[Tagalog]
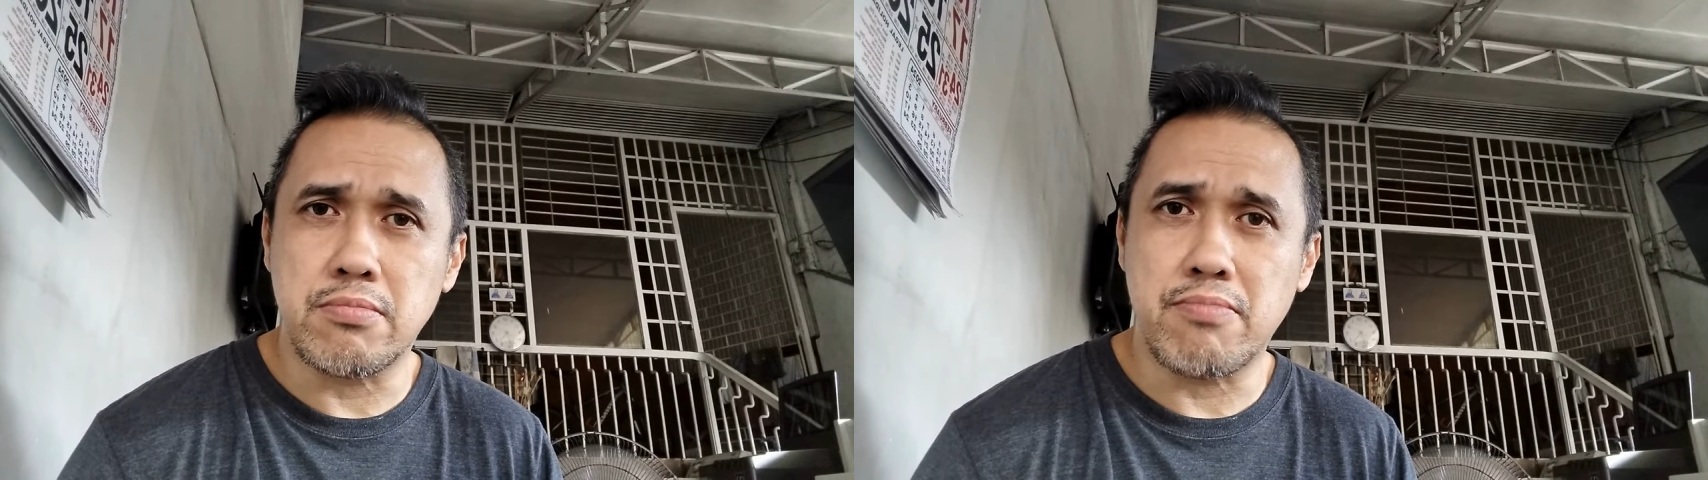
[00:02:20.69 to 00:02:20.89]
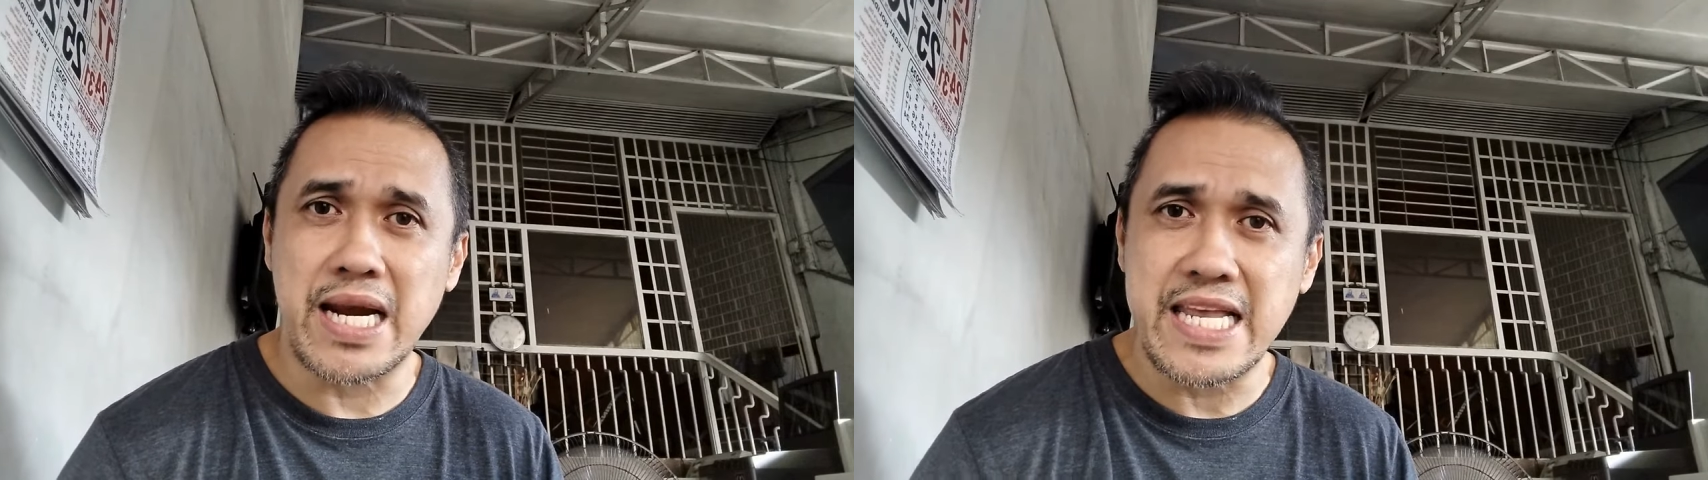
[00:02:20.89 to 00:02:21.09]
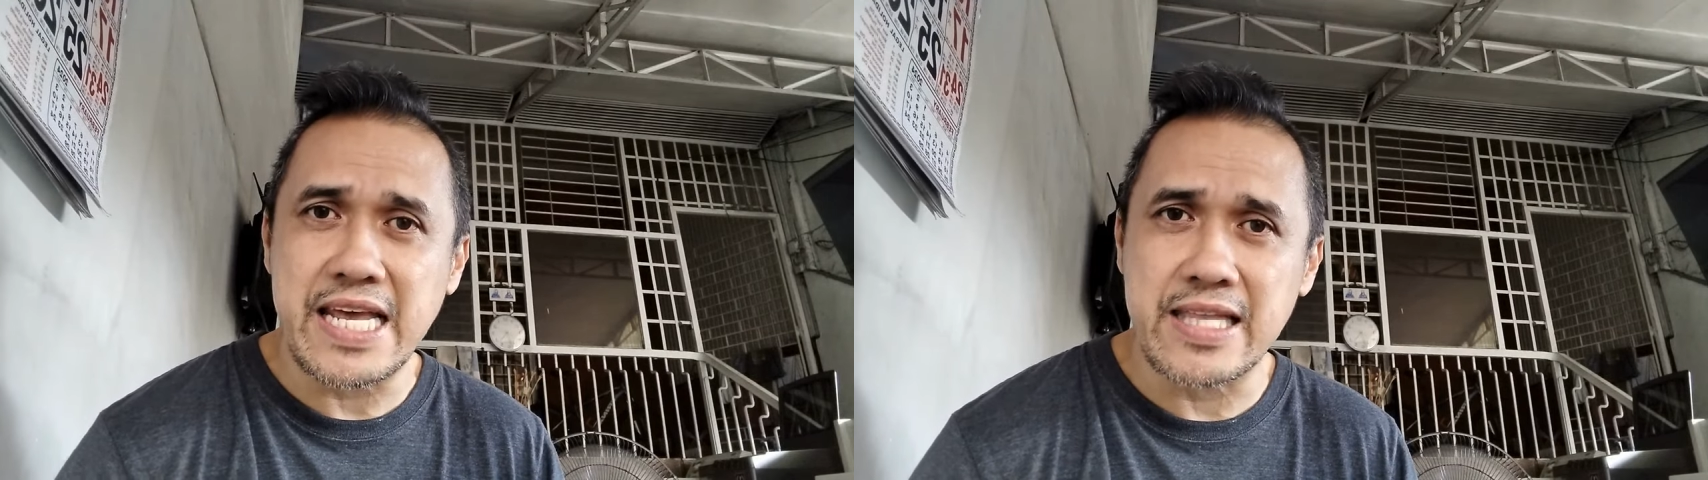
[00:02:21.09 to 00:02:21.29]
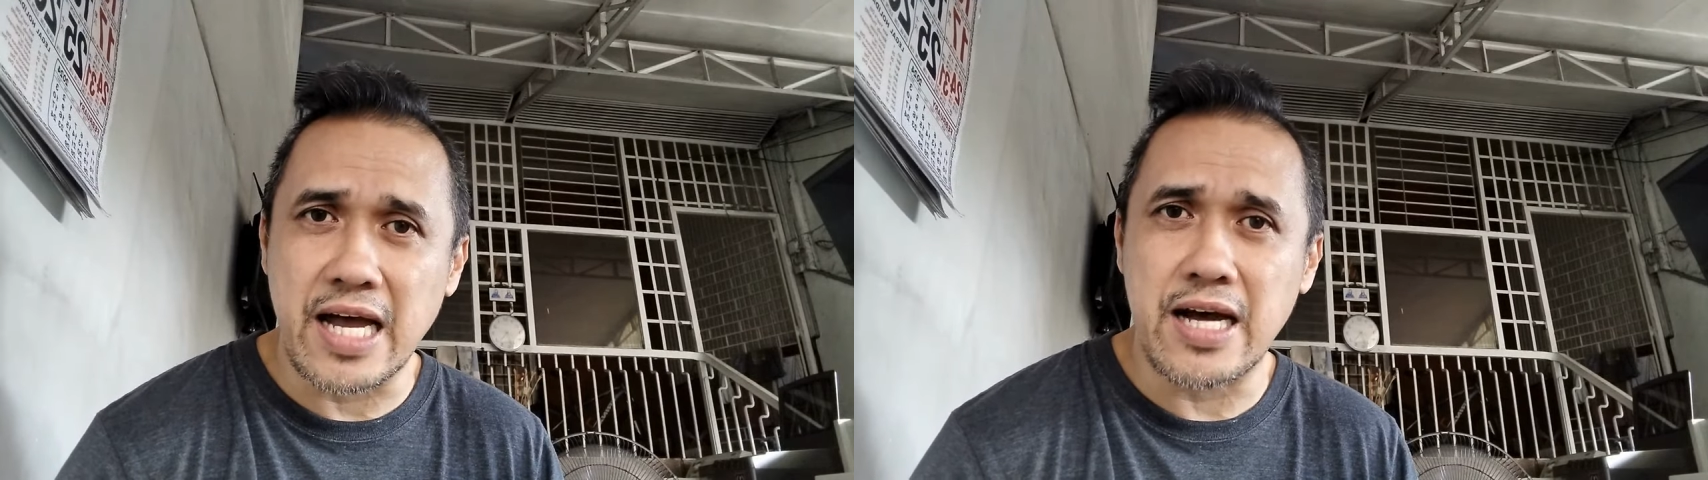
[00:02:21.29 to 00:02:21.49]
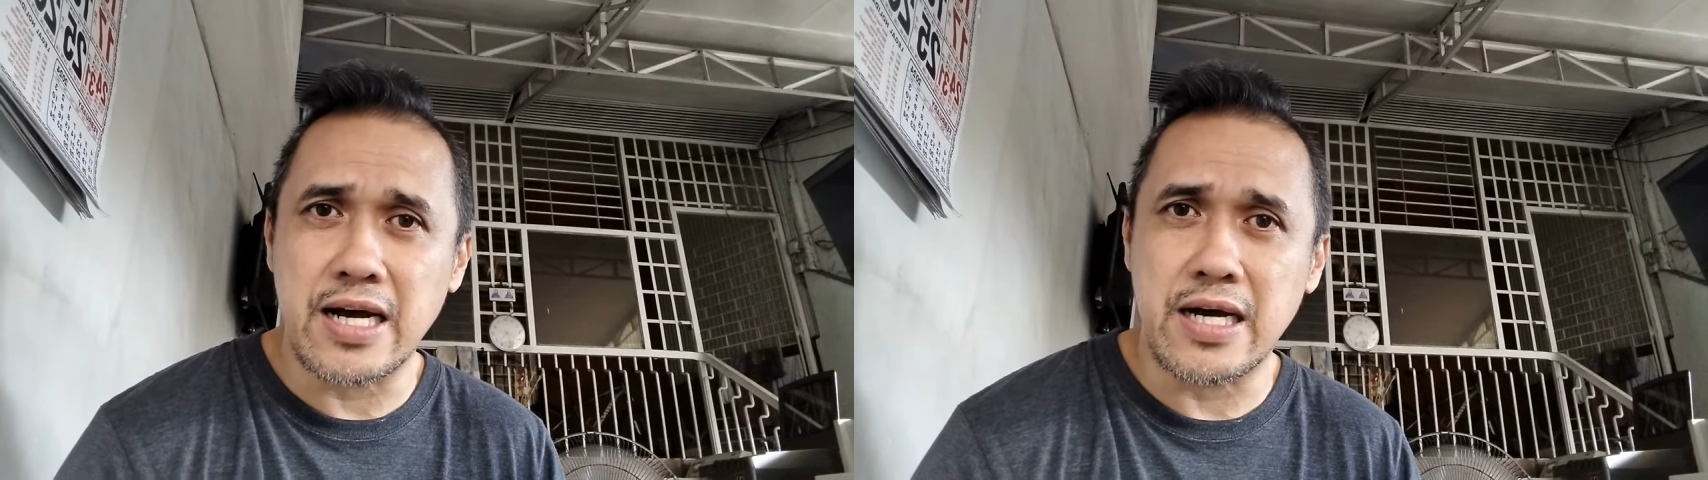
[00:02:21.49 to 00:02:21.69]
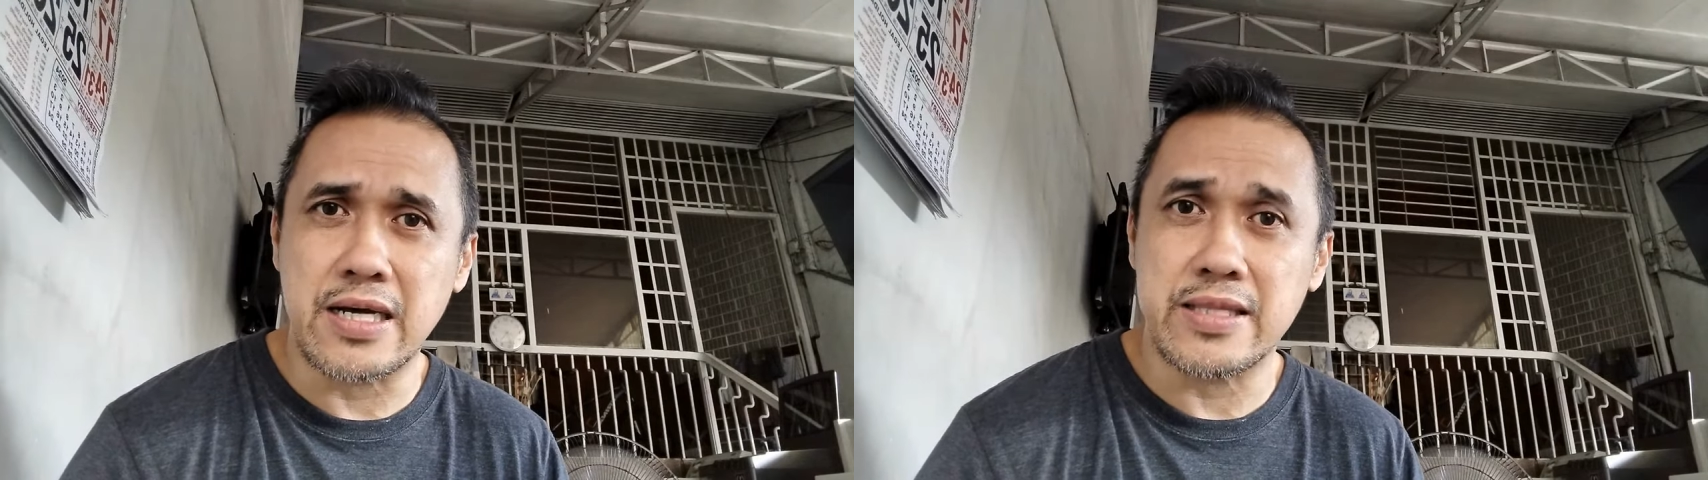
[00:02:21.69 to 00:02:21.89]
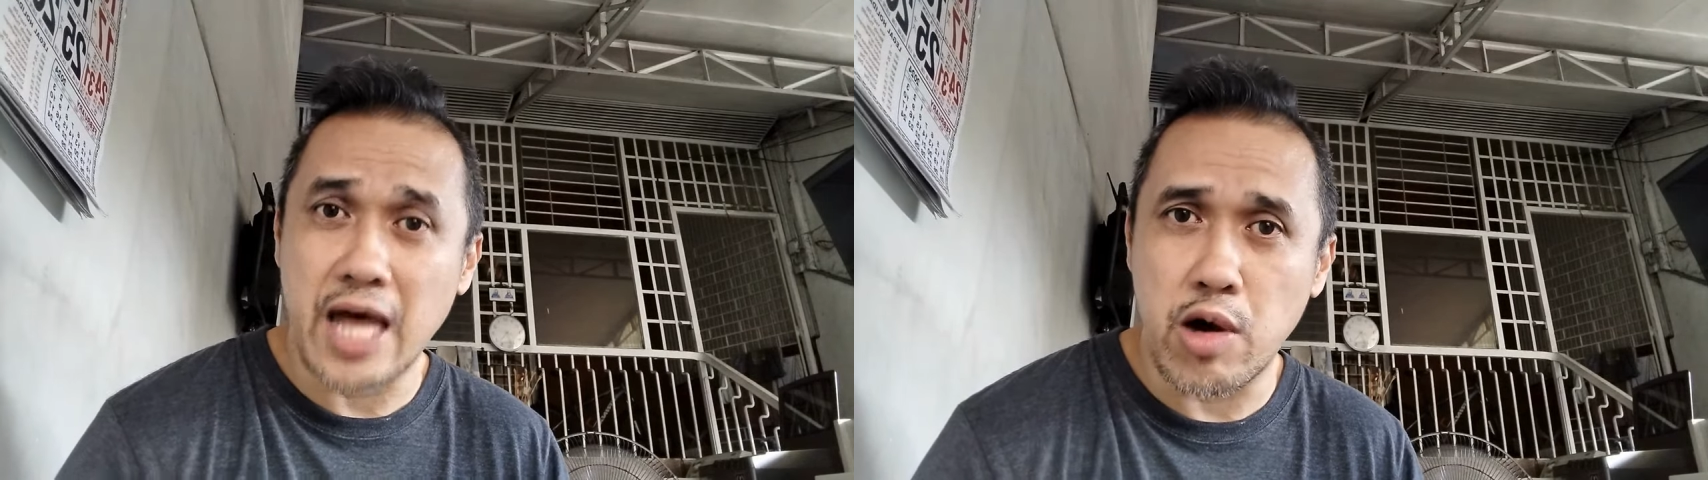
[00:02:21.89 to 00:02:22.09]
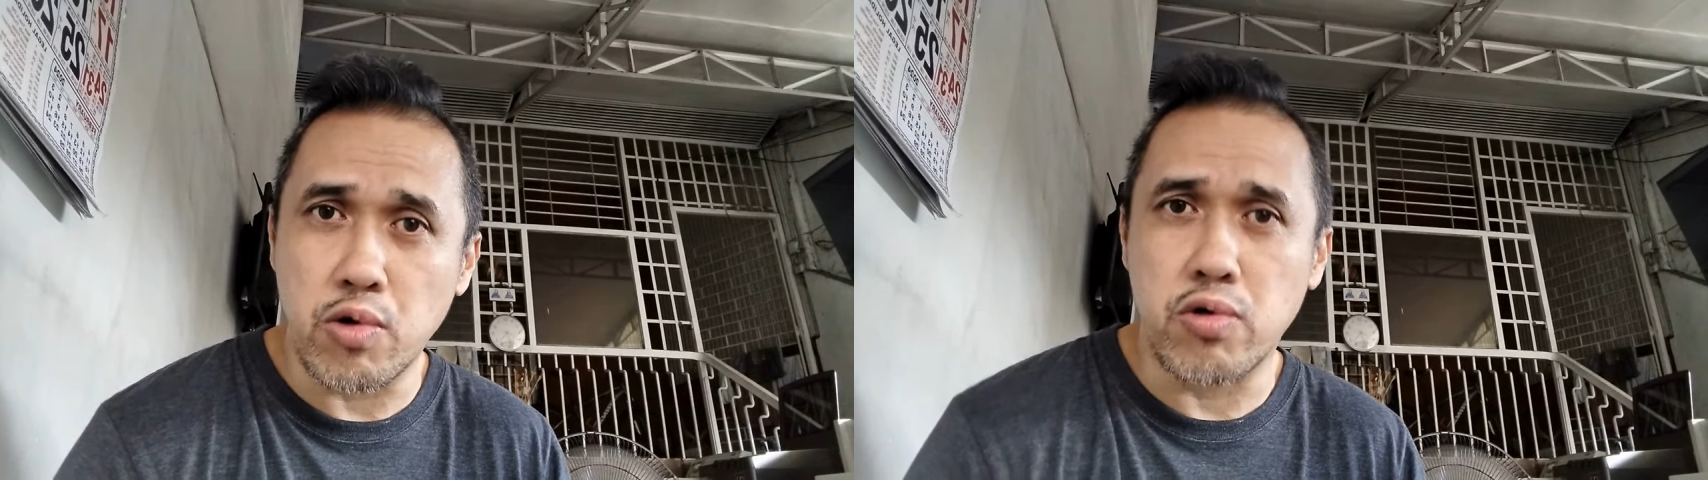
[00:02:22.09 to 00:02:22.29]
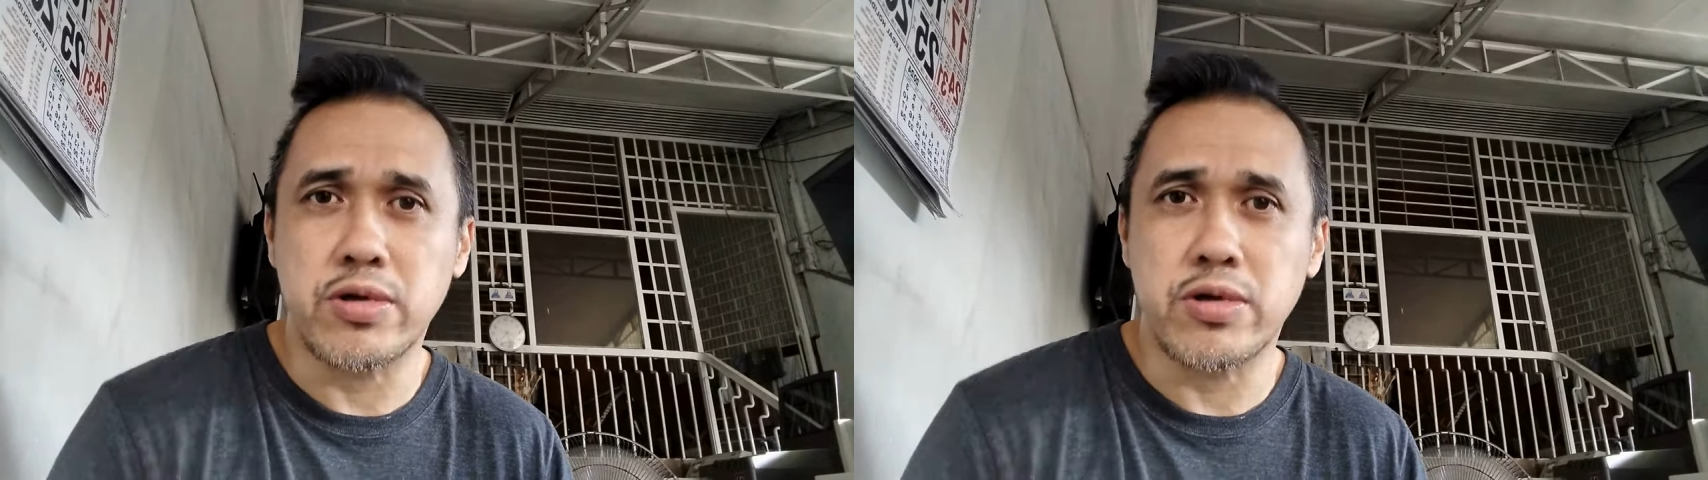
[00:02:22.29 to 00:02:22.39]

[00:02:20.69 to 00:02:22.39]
balita daw